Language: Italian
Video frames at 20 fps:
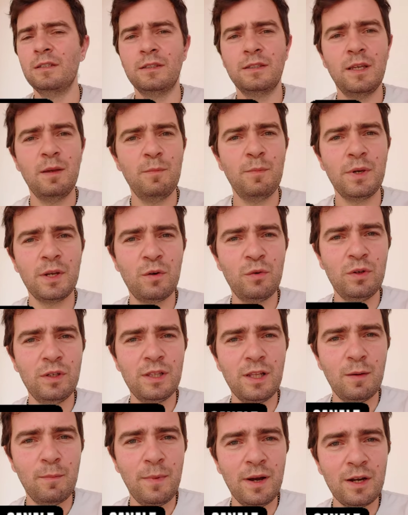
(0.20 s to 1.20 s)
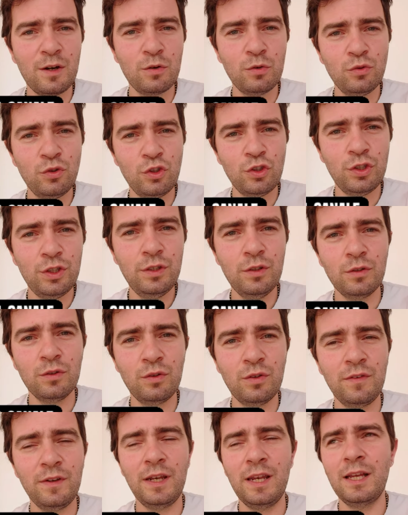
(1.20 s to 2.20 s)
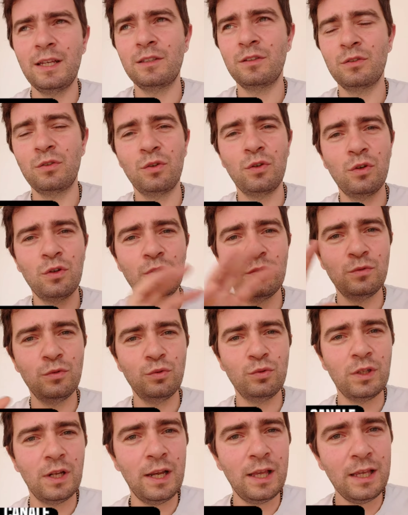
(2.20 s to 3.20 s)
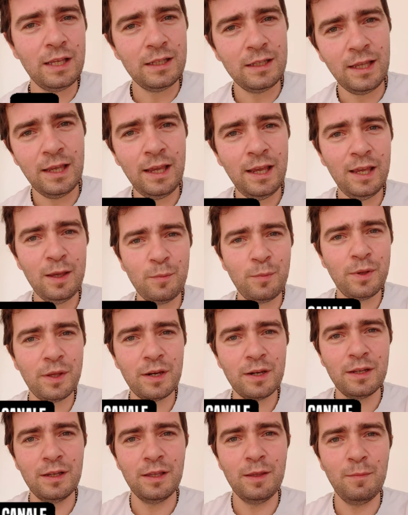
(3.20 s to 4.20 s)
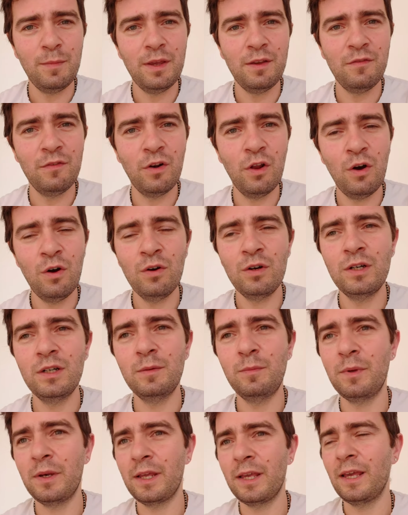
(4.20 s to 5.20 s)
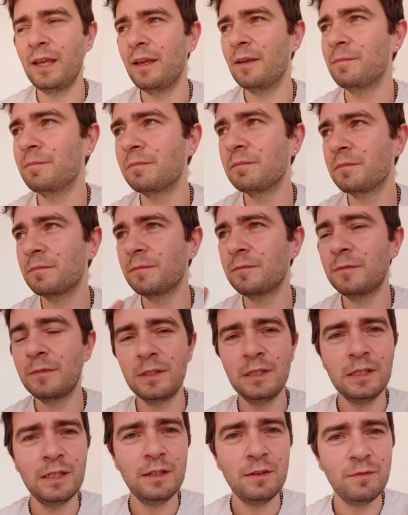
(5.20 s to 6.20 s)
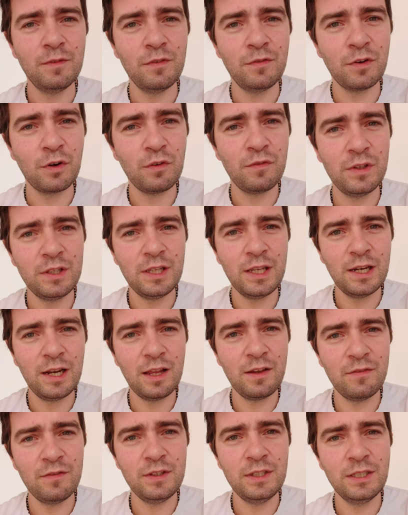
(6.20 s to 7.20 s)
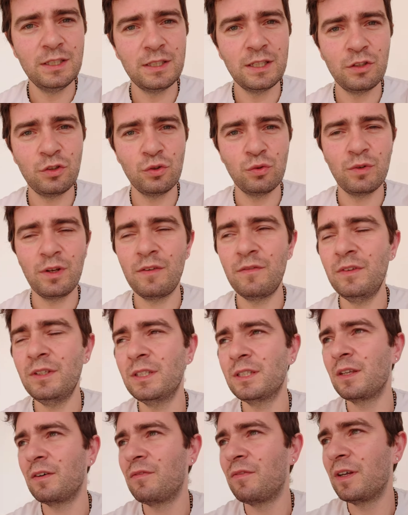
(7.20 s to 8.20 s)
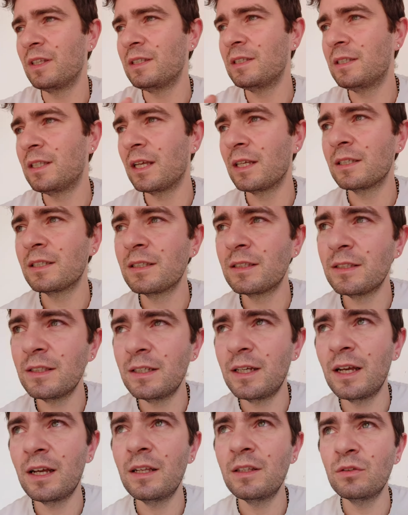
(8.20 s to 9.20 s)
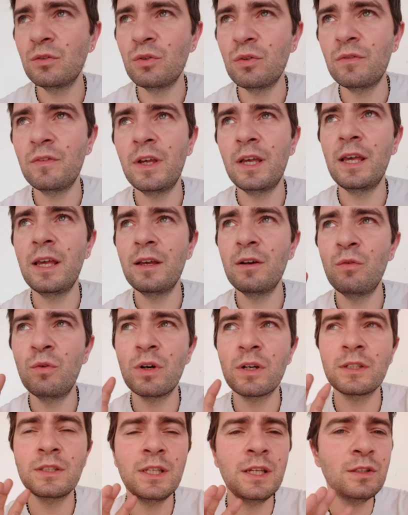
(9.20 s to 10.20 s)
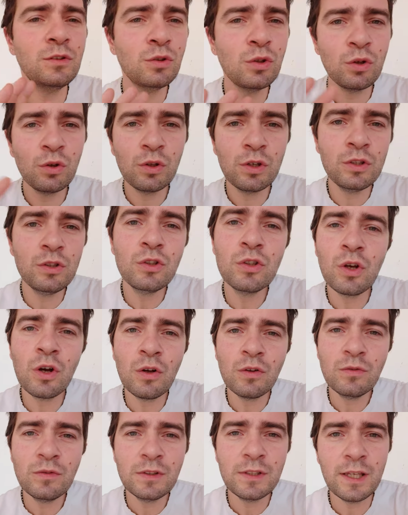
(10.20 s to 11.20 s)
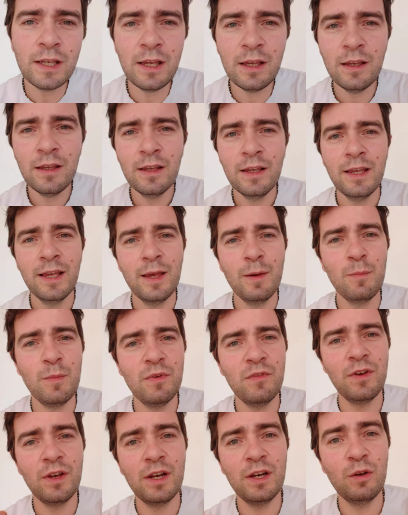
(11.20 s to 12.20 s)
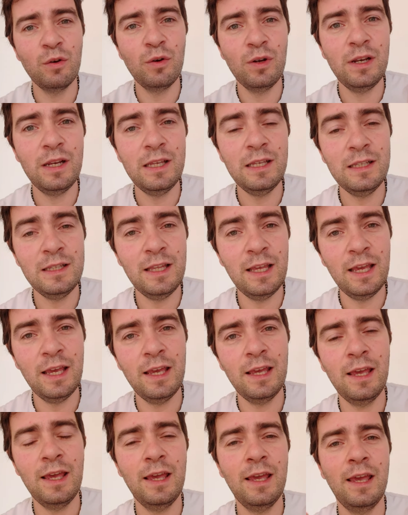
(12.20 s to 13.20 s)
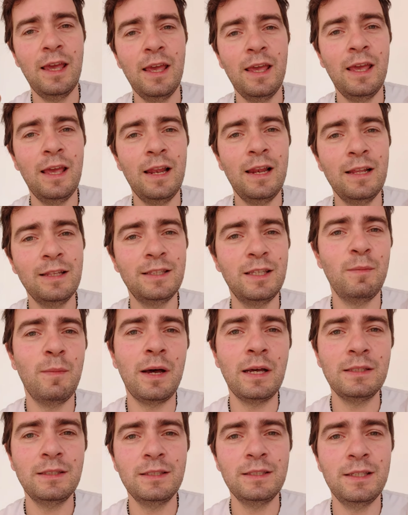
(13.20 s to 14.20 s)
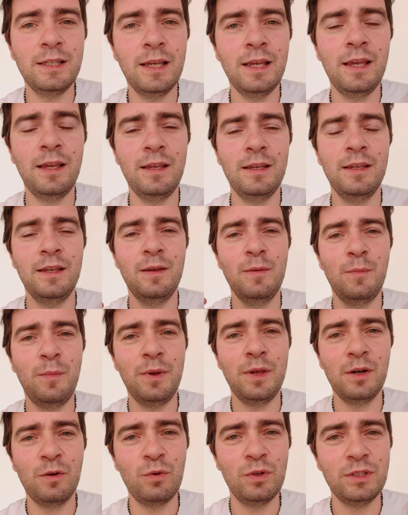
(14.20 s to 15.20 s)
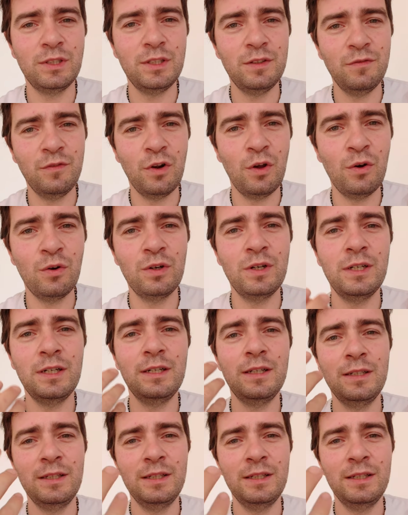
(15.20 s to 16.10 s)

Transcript: sempre qui dal balconcino dove nascono tutte le idee per i miei vlog perché vi farò vedere la vista, c'è una vista fantastica dove guardando l'orizzonte mi vengono le idee e le tematiche per questi vlog